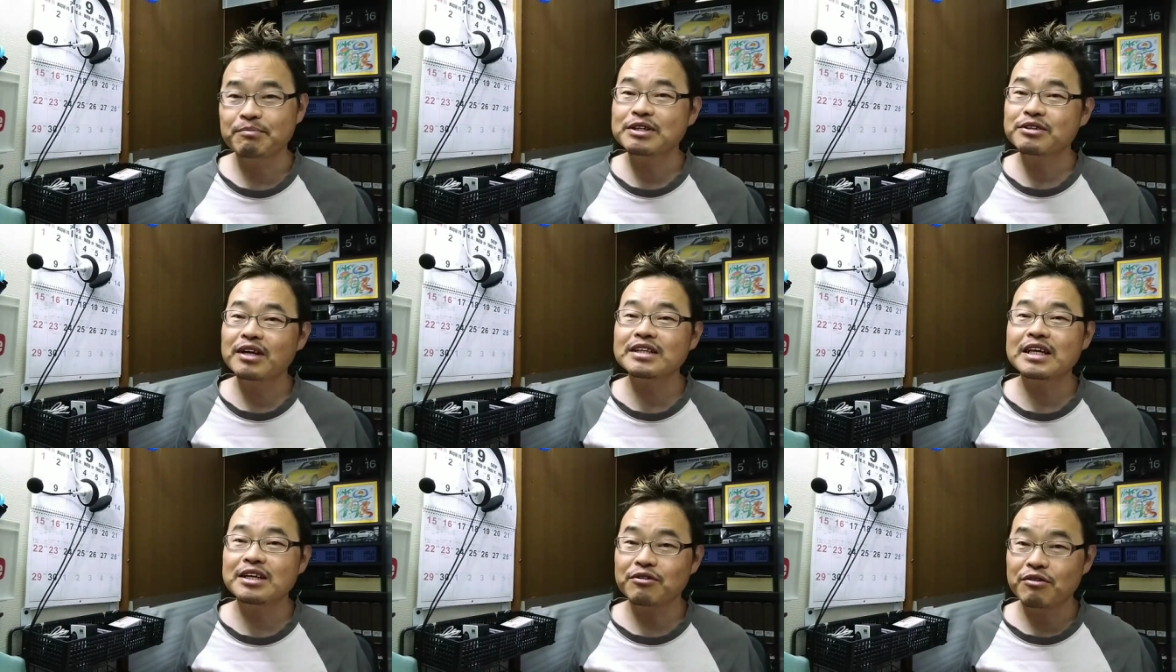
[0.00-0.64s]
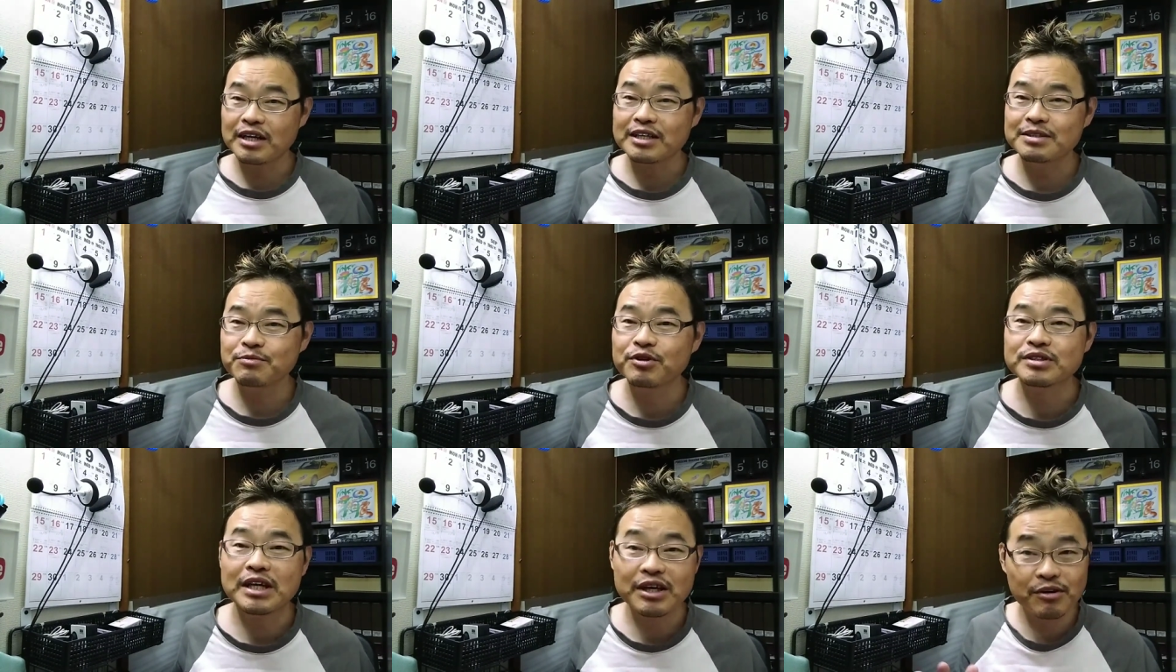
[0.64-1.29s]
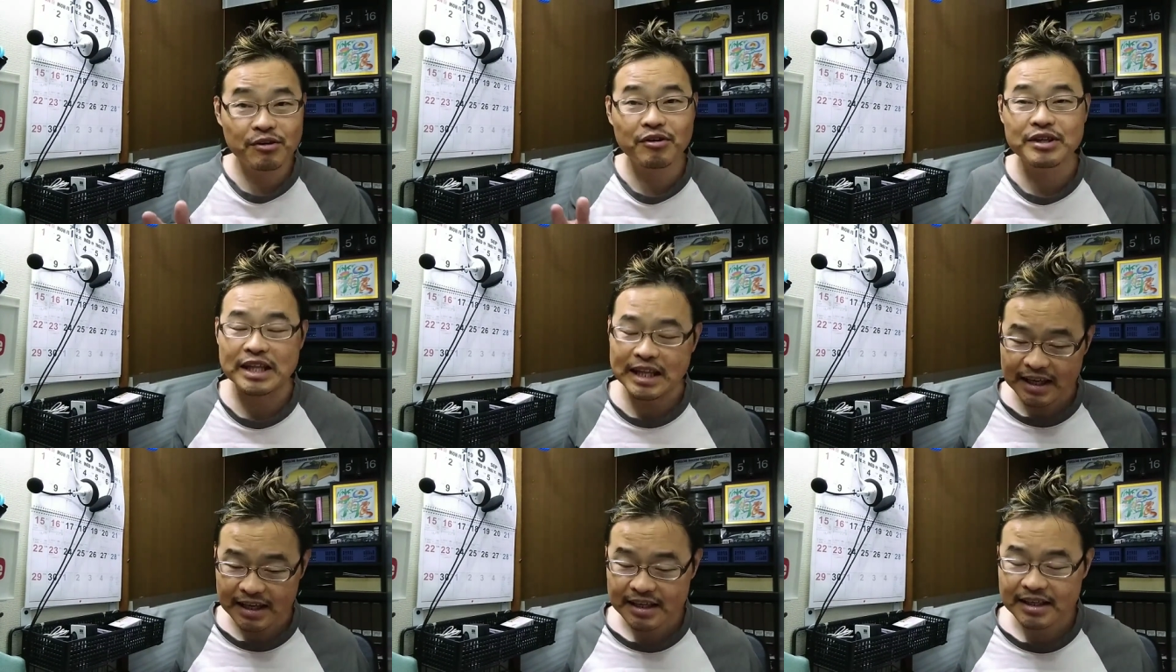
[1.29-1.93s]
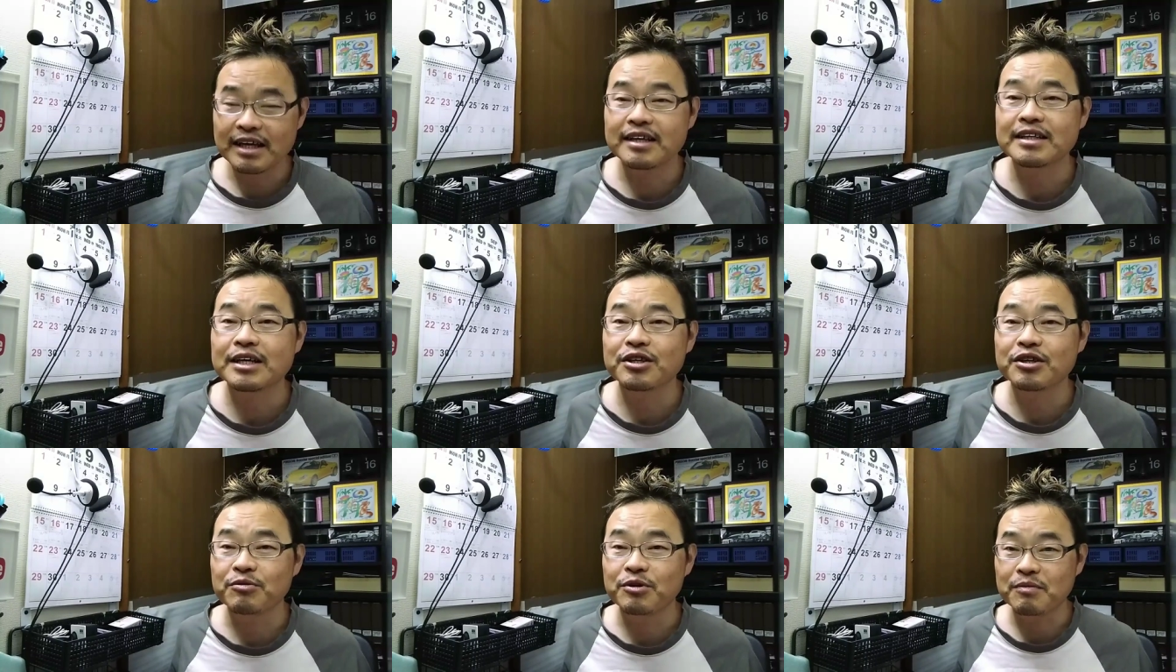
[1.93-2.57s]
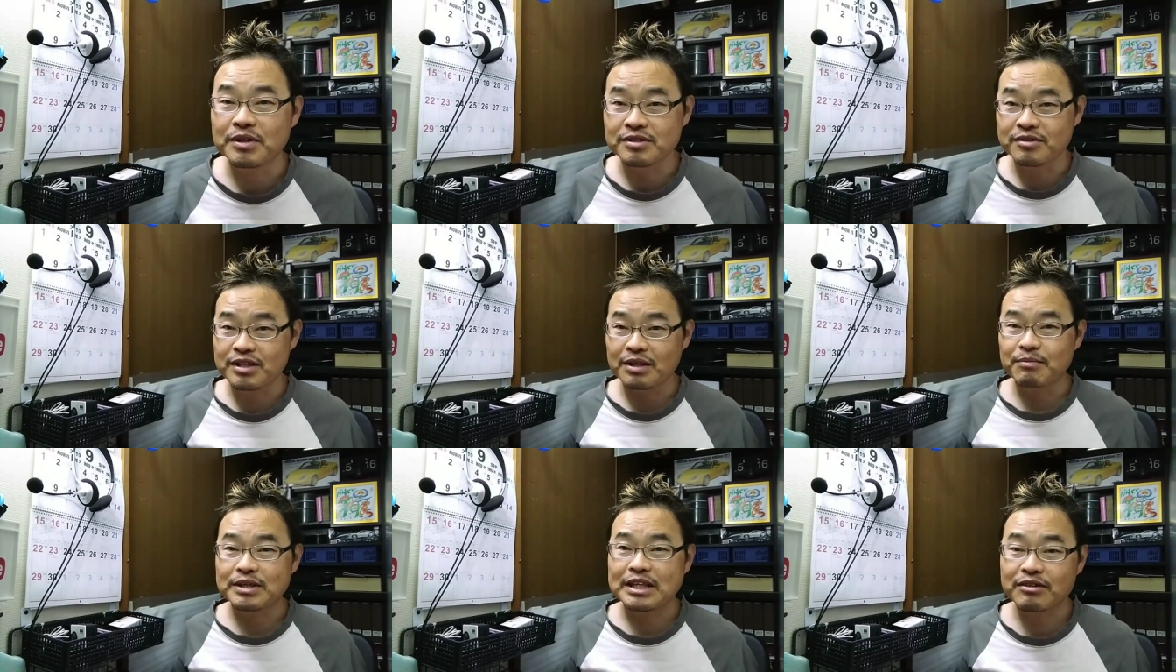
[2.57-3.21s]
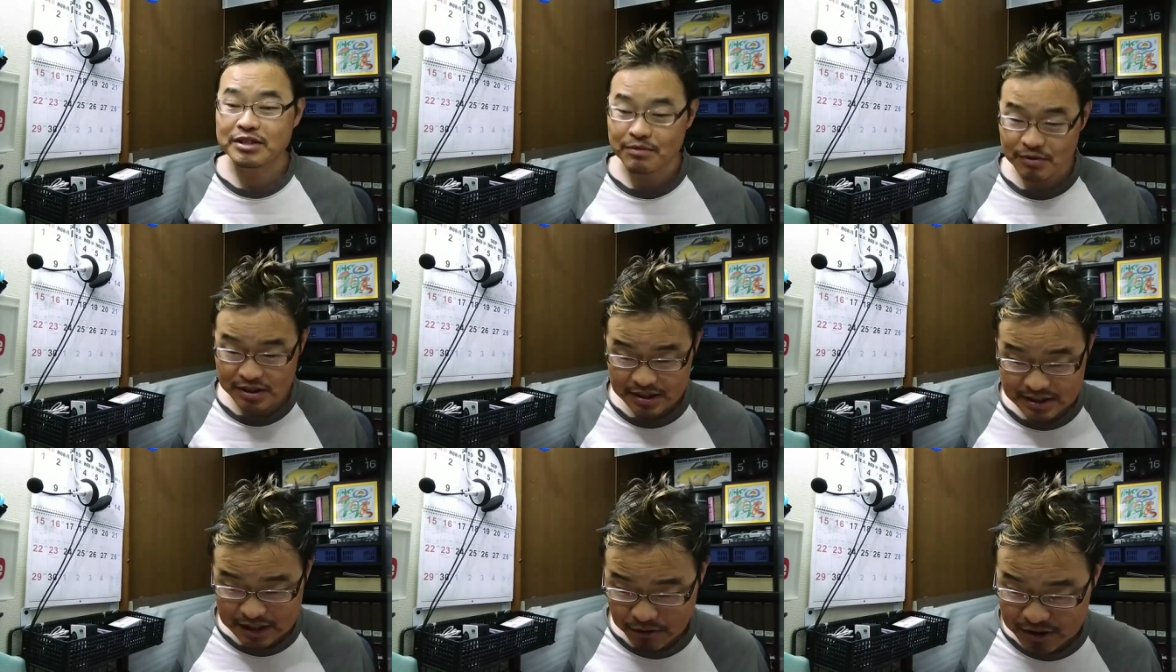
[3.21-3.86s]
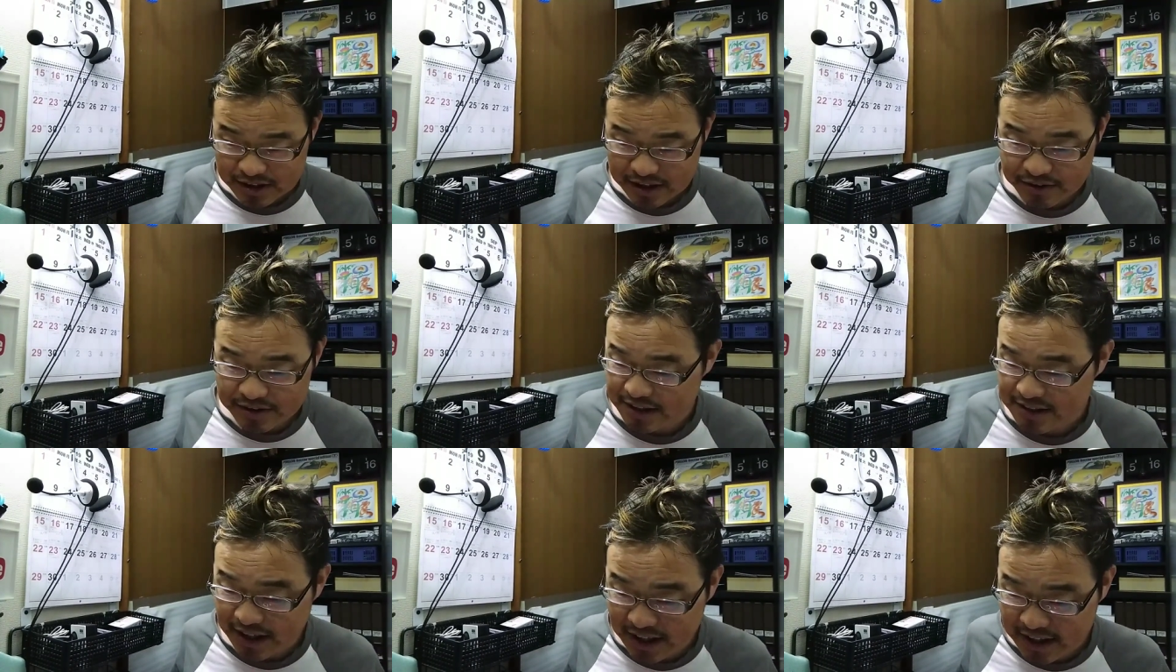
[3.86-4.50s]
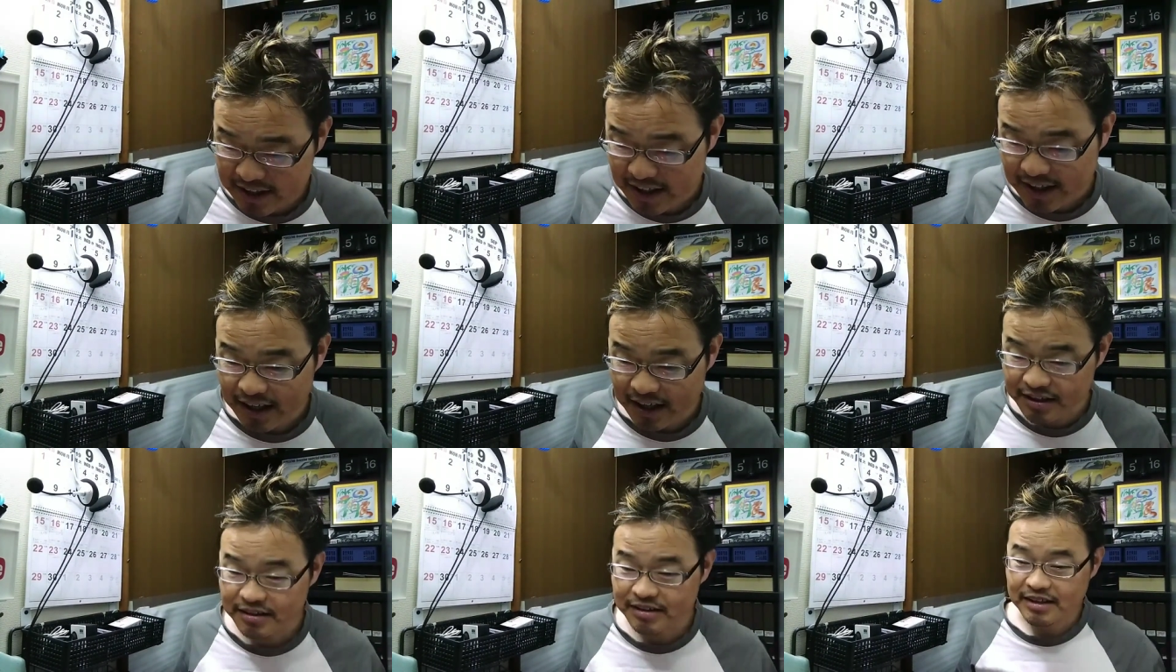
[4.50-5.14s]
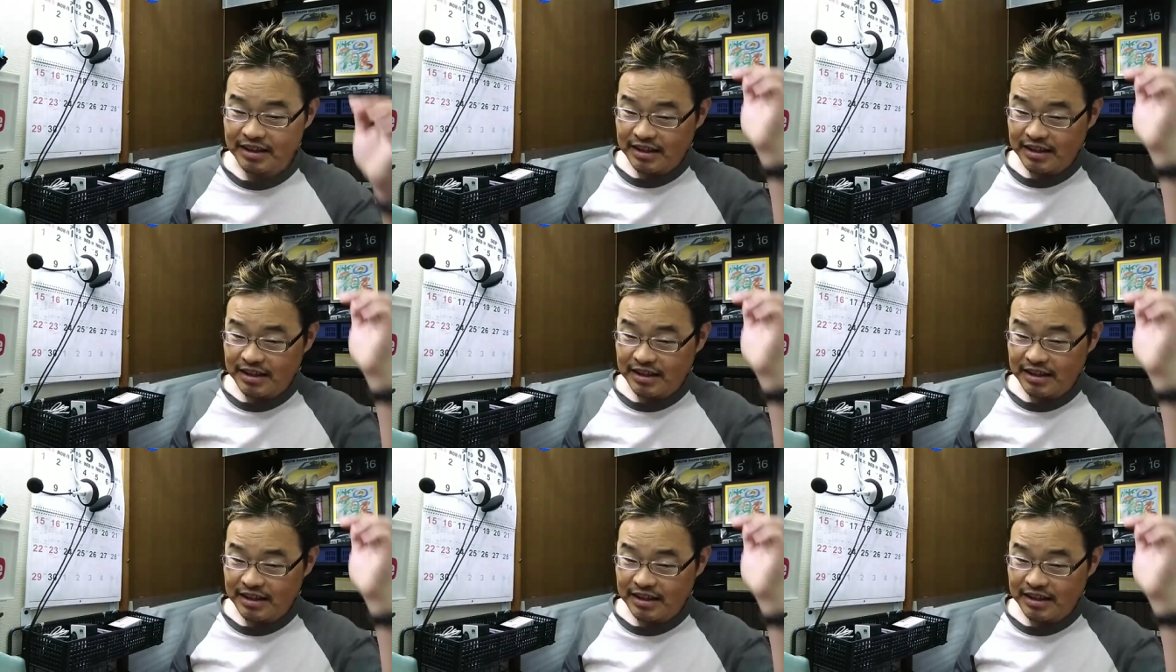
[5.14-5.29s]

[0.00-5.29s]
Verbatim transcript: まあ、そのあたりのお話も最後の方でね、やりたいと思いますので、まあ、楽しみにしておいてください。はい。